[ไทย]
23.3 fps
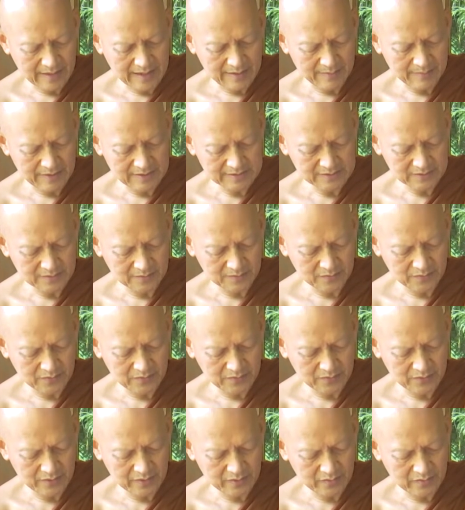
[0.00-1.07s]
ไม่สมบูรณ์
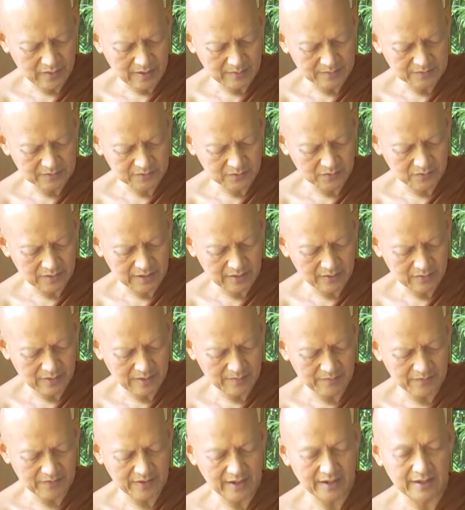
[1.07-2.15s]
ด้วยความสูงและความ
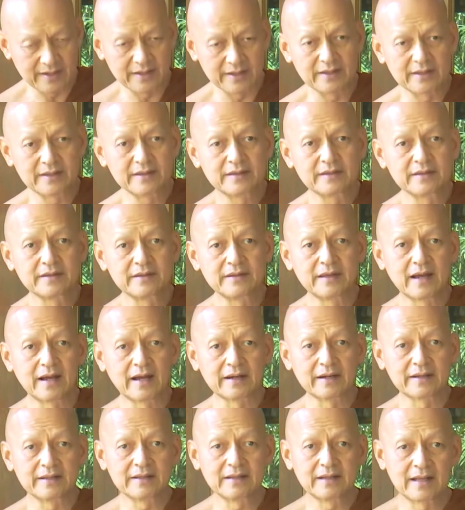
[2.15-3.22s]
ใหญ่อย่าง
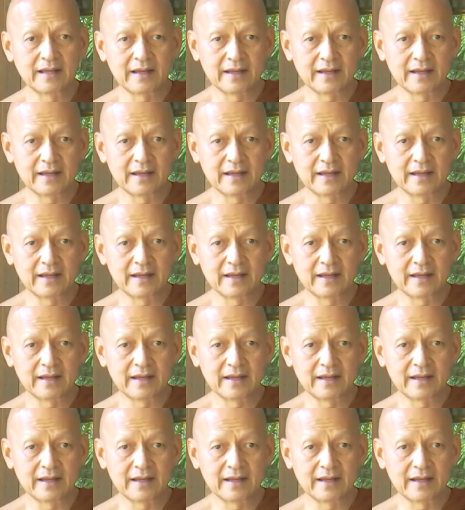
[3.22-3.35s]
นี้แล